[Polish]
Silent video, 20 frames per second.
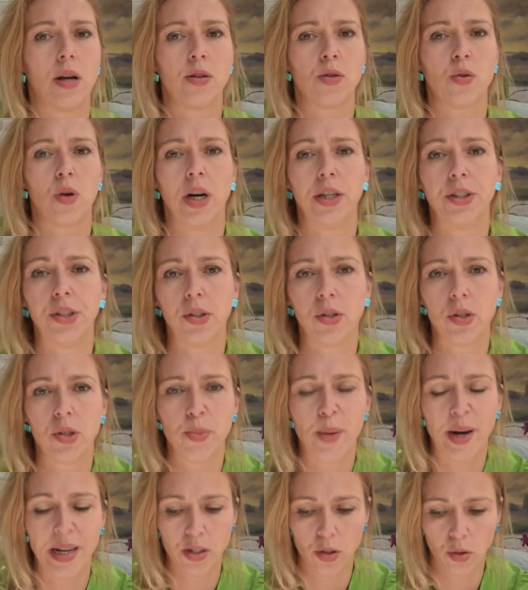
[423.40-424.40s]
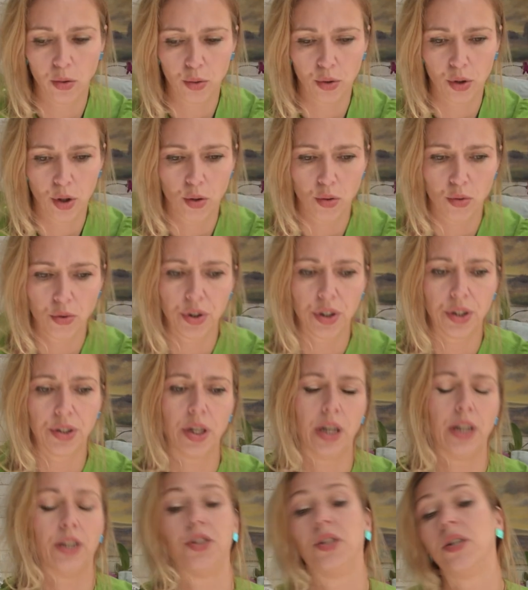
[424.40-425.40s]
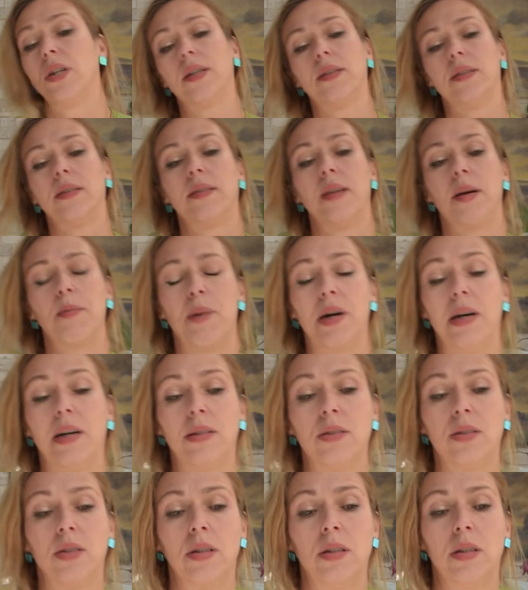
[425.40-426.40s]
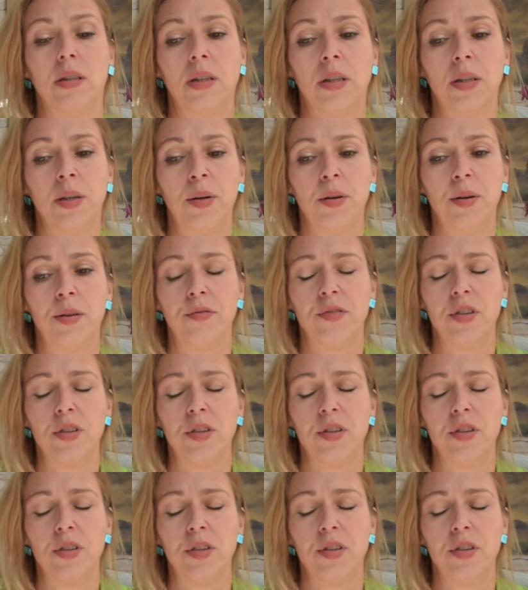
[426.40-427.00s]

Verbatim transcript: Słuchajcie, to jest bardzo dużo różnych treści na ten temat, e,